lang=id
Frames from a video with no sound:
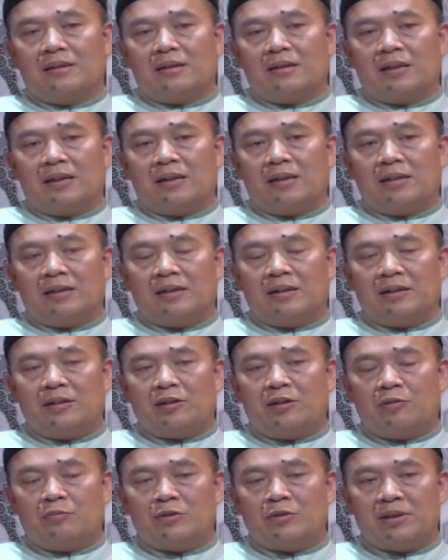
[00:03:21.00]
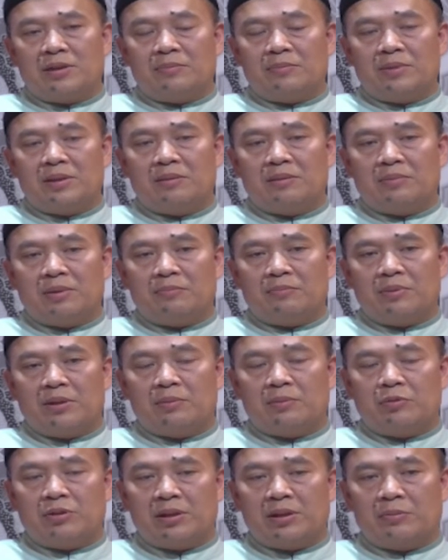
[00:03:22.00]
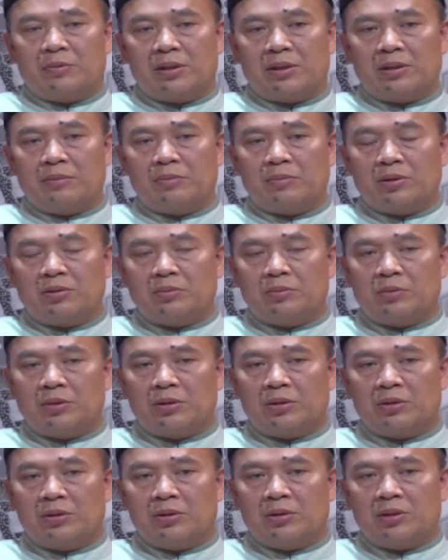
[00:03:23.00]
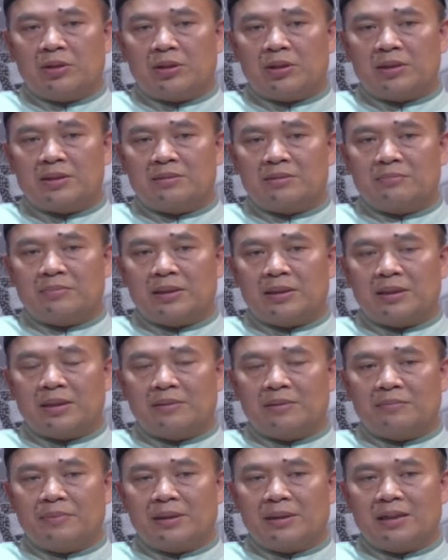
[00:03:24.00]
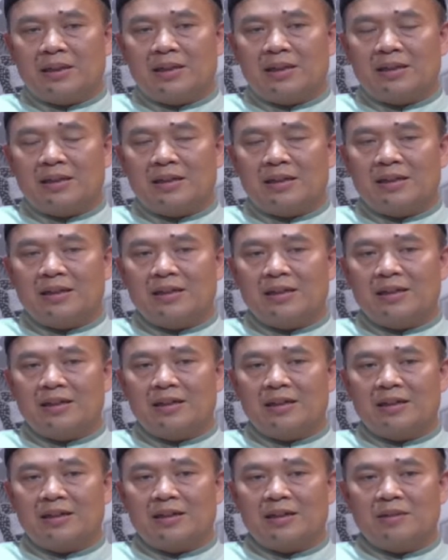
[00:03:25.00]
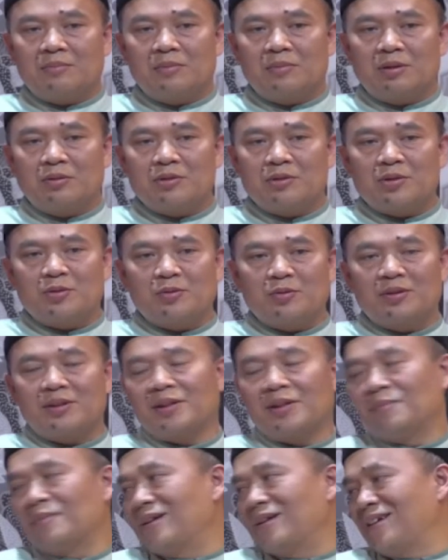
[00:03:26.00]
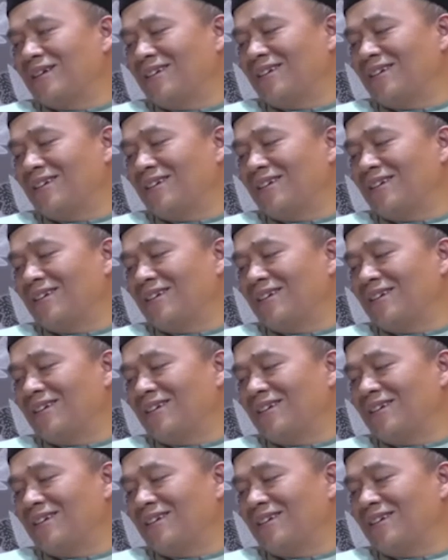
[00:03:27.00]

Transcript: Hadirin kaum muslimin, Bapak Ibu jamaah rahimakumullah, kesempatan pagi hari ini kita akan mengusung tema